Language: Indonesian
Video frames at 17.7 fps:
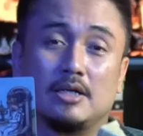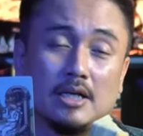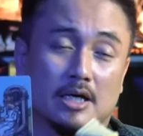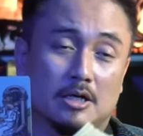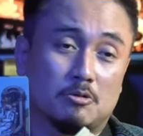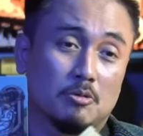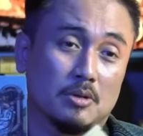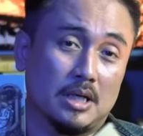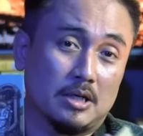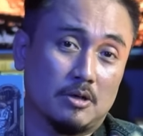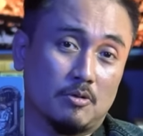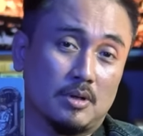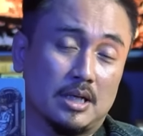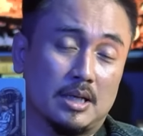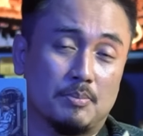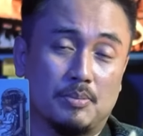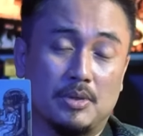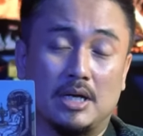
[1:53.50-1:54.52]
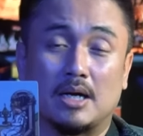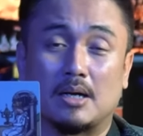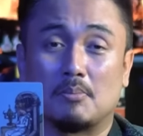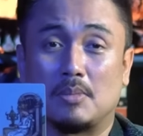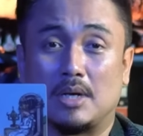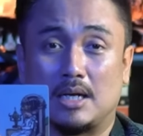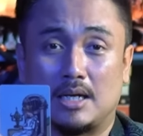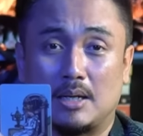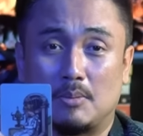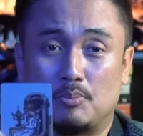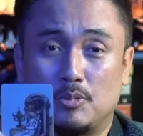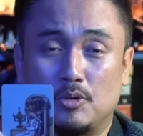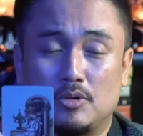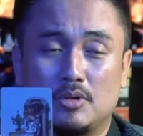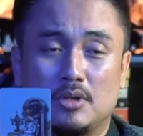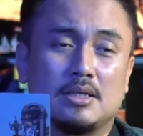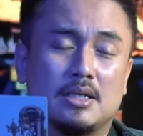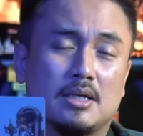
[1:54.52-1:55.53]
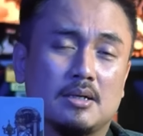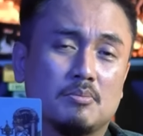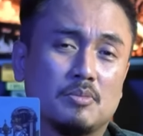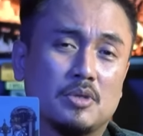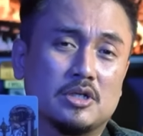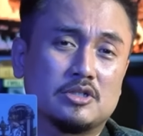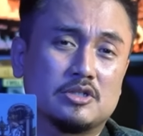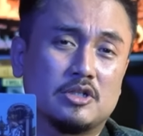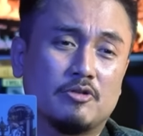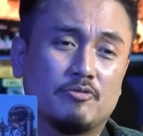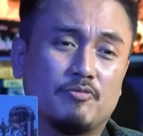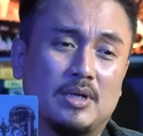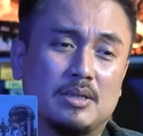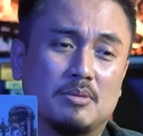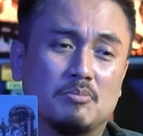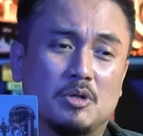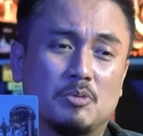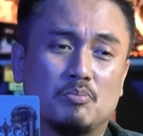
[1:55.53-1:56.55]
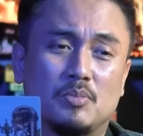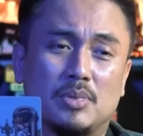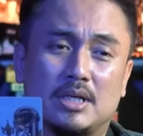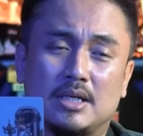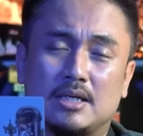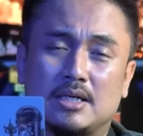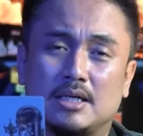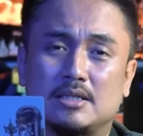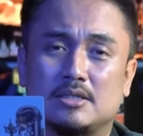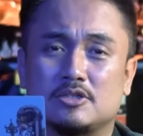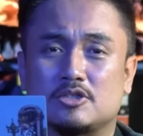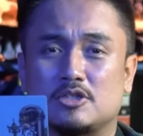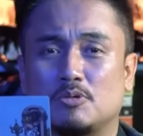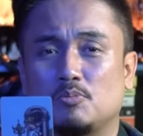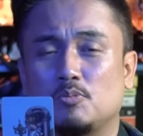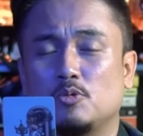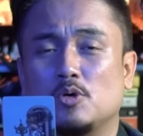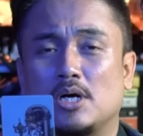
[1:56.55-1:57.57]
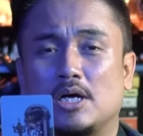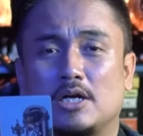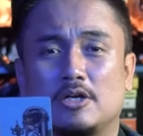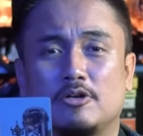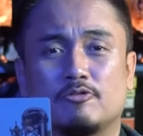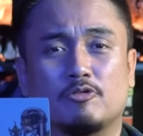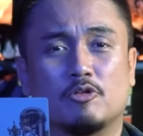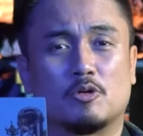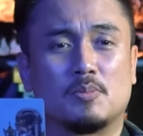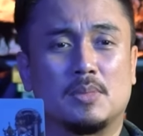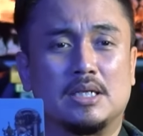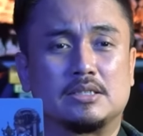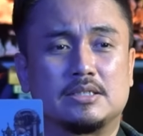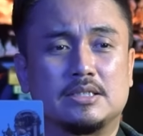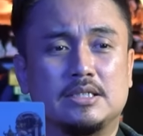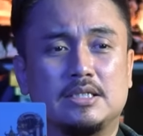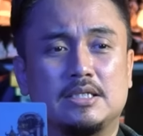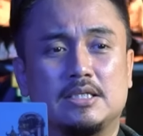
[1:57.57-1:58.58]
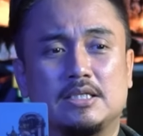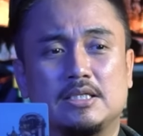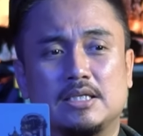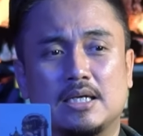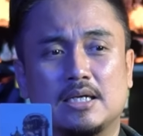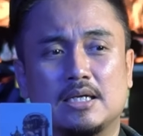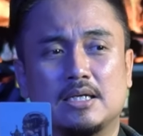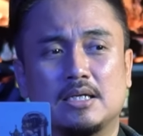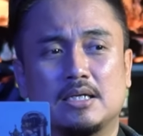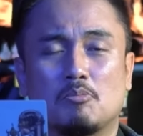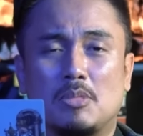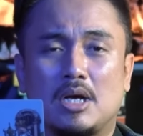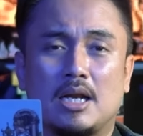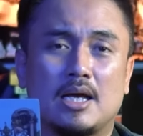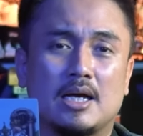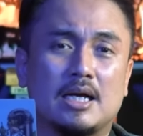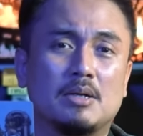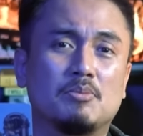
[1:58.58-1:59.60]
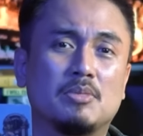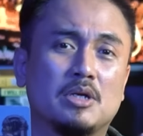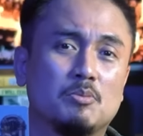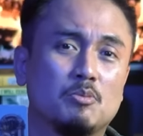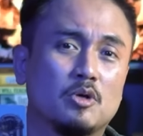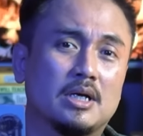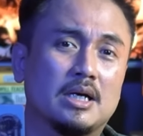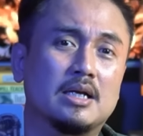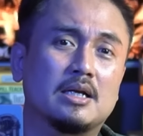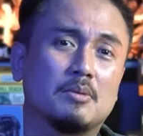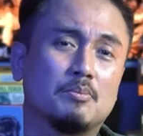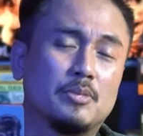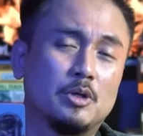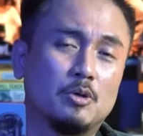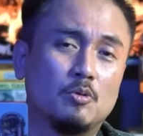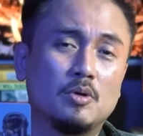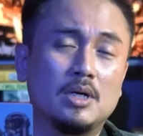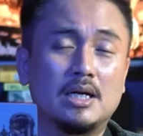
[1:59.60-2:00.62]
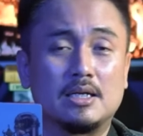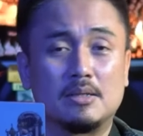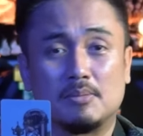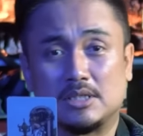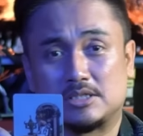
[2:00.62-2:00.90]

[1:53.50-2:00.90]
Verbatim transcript: dilakukan oleh pihak manapun yang bersifat memberikan sebuah informasi yang malah akan menimbulkan kebingungan di